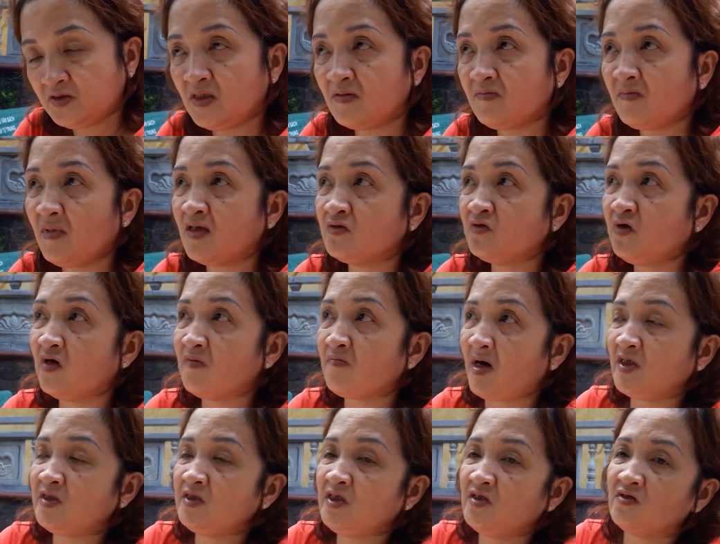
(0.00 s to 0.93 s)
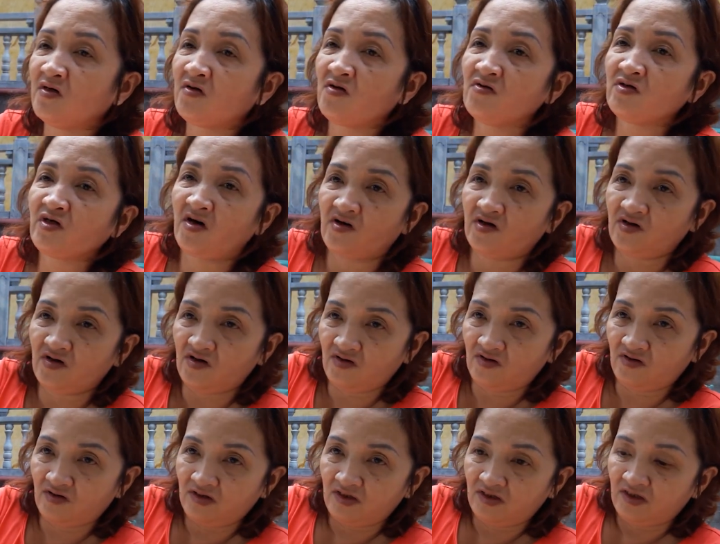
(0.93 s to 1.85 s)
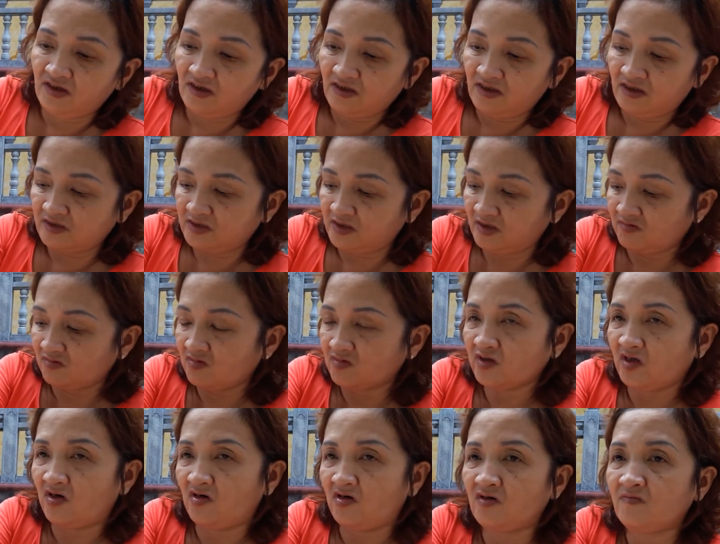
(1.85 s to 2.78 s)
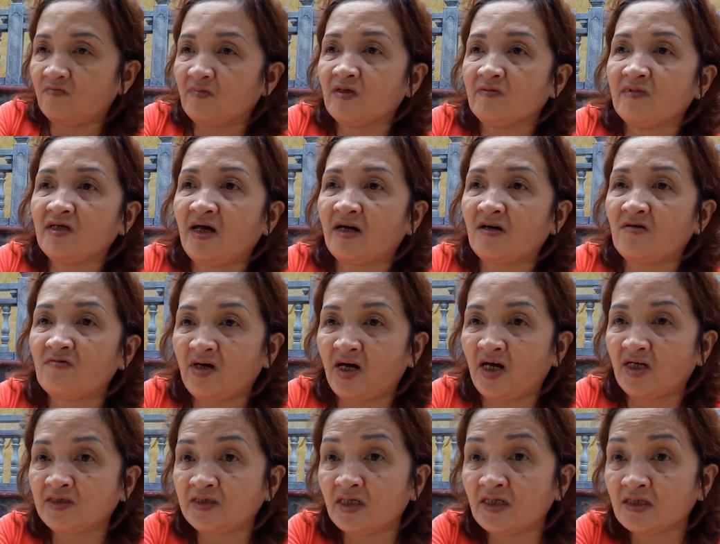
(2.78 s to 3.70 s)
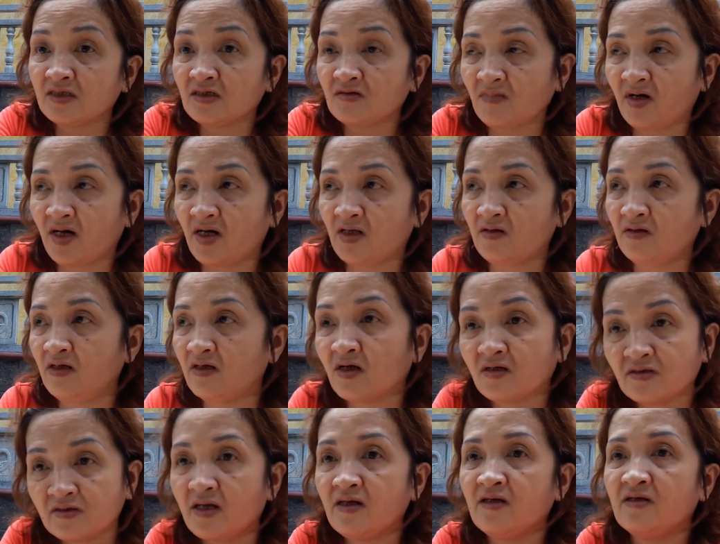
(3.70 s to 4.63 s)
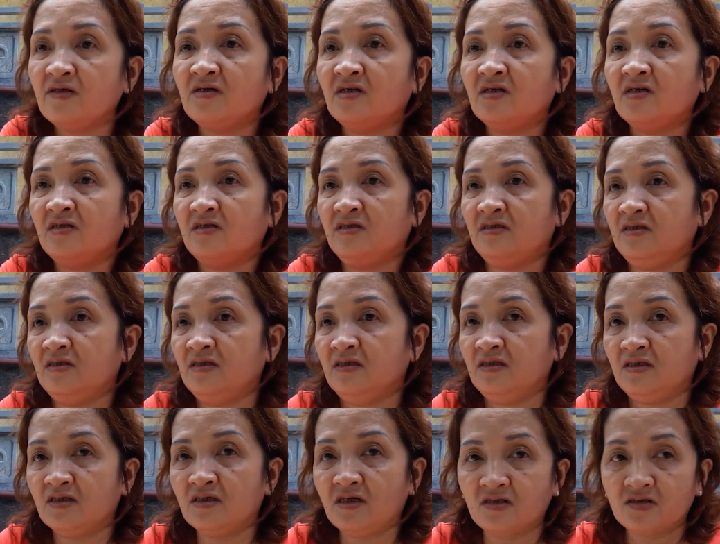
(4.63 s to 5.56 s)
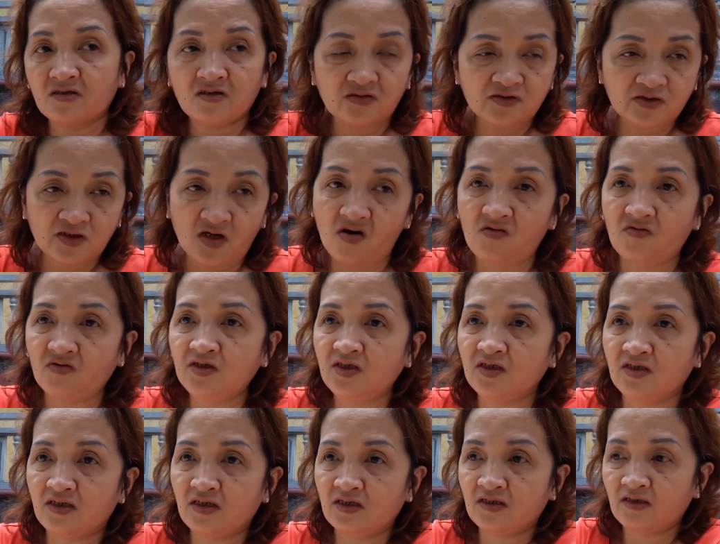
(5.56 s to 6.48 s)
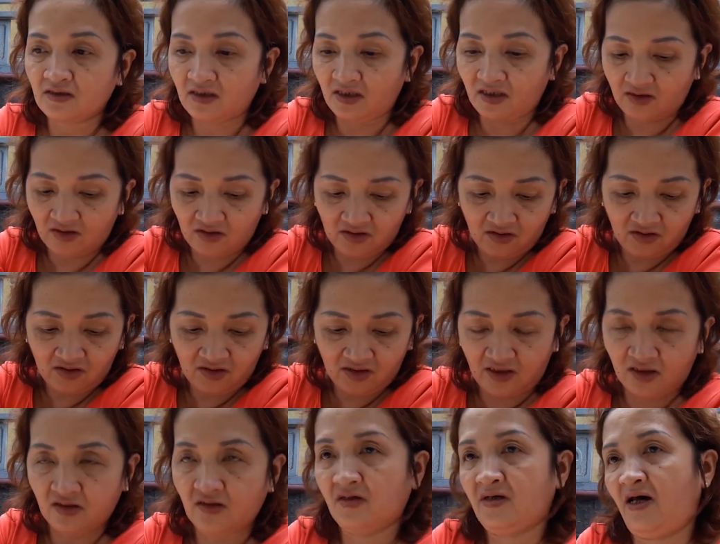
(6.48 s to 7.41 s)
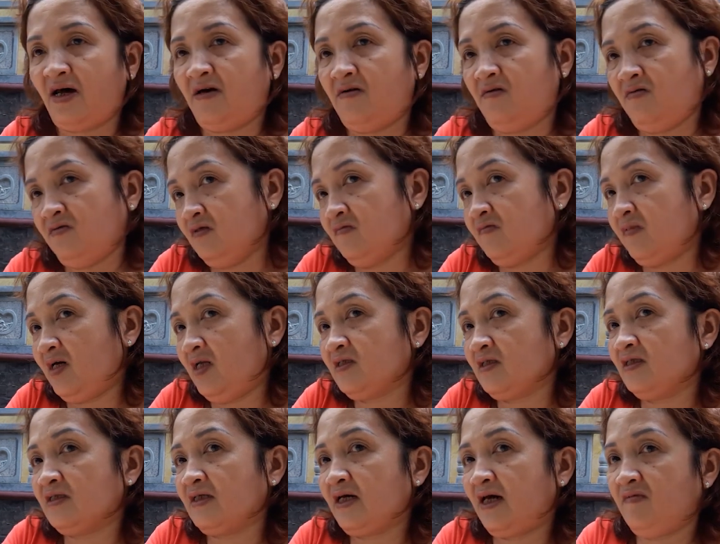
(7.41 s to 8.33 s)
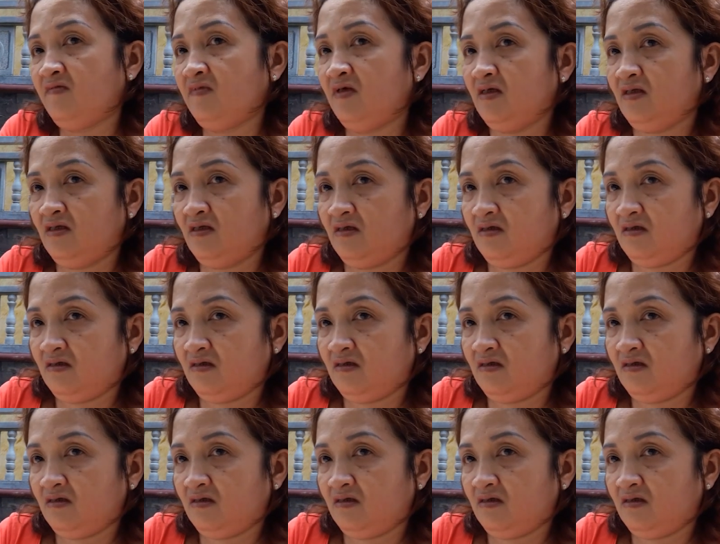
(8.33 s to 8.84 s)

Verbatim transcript: Nó xin mình kiện 7 triệu cho con nhỏ đó. Xong con nhỏ đó mình mới ra công an trình, công an nói đừng nên đưa, đừng có cho cái gì hết, là cái đó là lừa đảo chứ không phải tình cảm hết.